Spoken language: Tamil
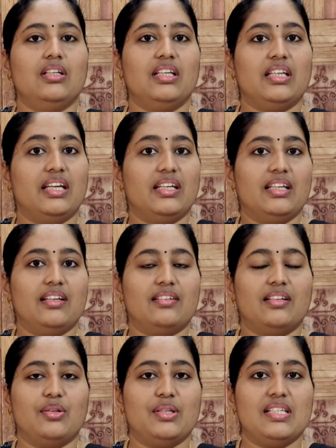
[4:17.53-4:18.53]
நீங்கள் எங்கே
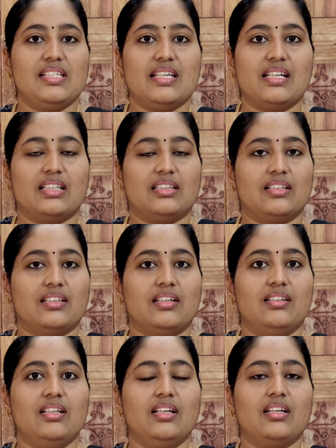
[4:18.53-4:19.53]
இருந்தாலும் ஈஸியாக கற்றுக்கலாம்